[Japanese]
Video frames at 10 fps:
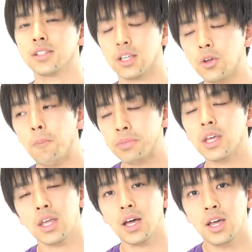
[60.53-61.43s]
すけど
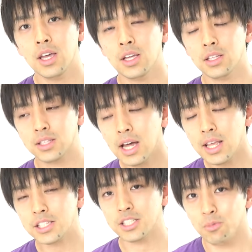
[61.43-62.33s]
ただ
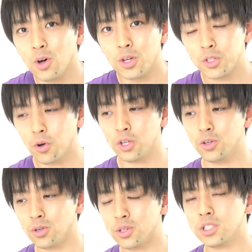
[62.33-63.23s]
誰しもそうい
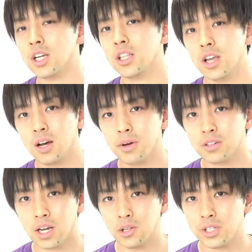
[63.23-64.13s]
う落とし穴にはま
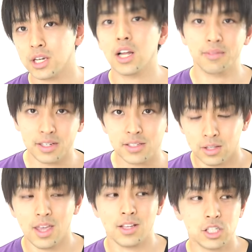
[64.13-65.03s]
る可能性があります。
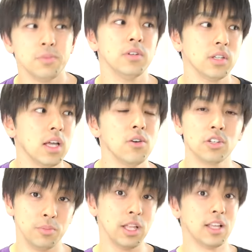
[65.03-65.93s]
で、自分がよ
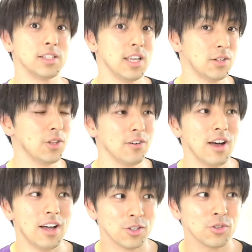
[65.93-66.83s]
く見てた生徒で
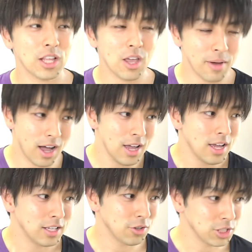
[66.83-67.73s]
は、その例えば、
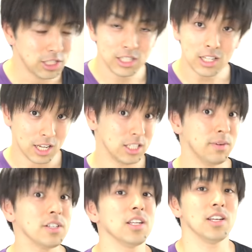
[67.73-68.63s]
その新学期始
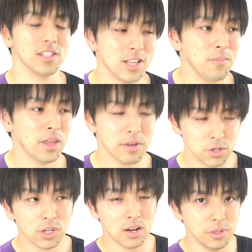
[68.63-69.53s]
まるじゃないですか。で、まあ
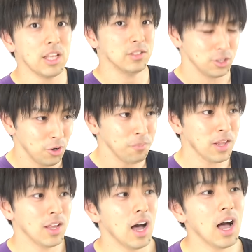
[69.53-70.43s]
そこから見てるでしょ。
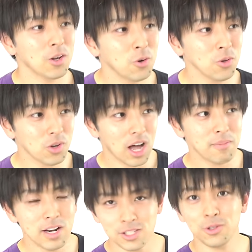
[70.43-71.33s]
あ、この子
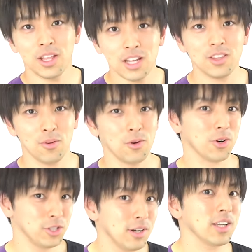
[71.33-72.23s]
ハマりそうだなって思う
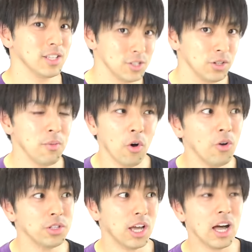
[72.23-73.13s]
子いるわけですよ。でも
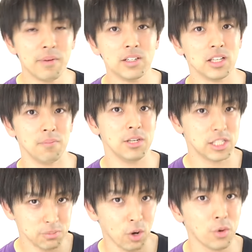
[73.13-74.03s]
本にはまるなんてみ
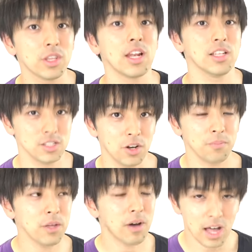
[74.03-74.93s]
じんも思ってないんですよ。
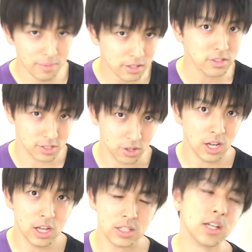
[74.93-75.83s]
でもハマるんですよ。
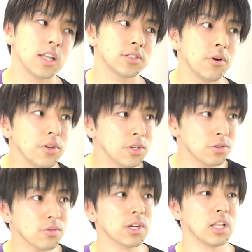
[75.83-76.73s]
だからそういう
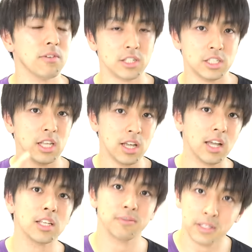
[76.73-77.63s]
子とかには事前に
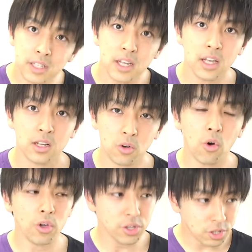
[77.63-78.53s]
話します。
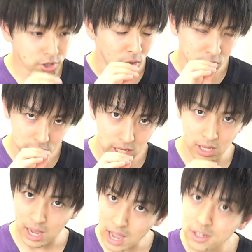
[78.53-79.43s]
こういう落とし
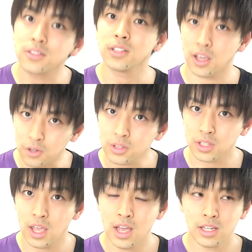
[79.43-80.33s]
穴があるんだよっ
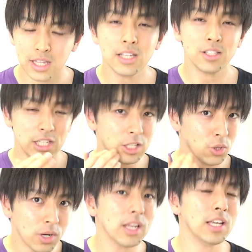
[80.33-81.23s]
て。なん言っ
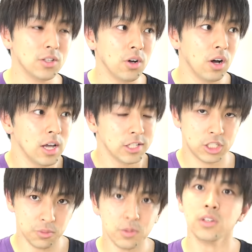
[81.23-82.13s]
とかないと
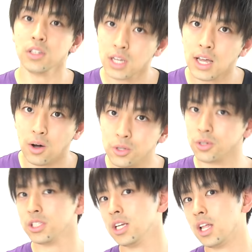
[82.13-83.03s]
自分が落
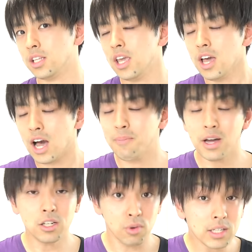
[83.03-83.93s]
とし穴には
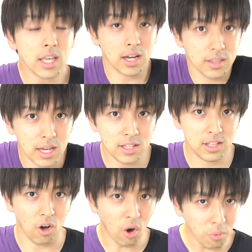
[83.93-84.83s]
まるわけがないっ
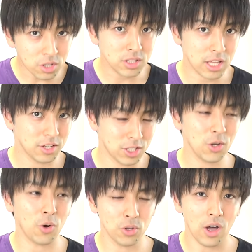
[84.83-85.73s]
て思ってる
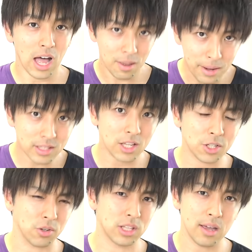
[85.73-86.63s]
人ほどはまった
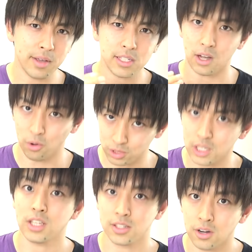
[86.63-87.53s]
時のダメージが大
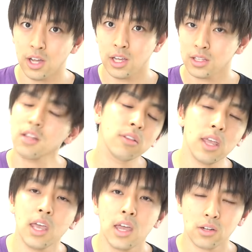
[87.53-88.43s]
きいんですよ。なの
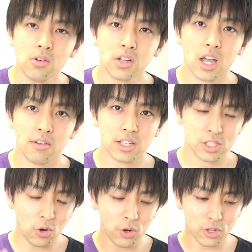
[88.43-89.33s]
で今回は
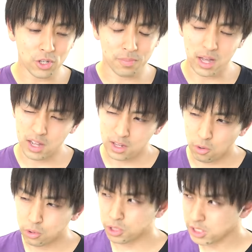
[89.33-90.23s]
そういうま
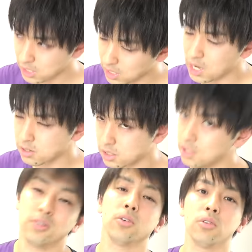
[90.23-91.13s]
あ落とし穴があるっ
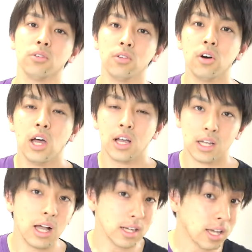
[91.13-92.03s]
ていうところと
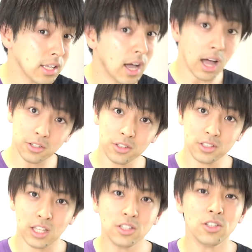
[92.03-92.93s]
考え方があるっ
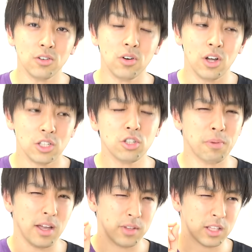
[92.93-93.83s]
ていうのをちょっと
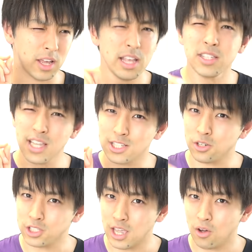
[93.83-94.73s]
まあなんだエッセンス
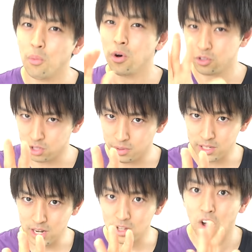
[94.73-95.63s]
として覚えておいてもらえ
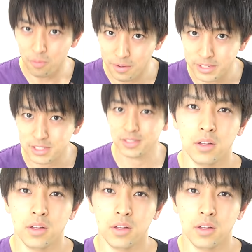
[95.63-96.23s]
たらと思います。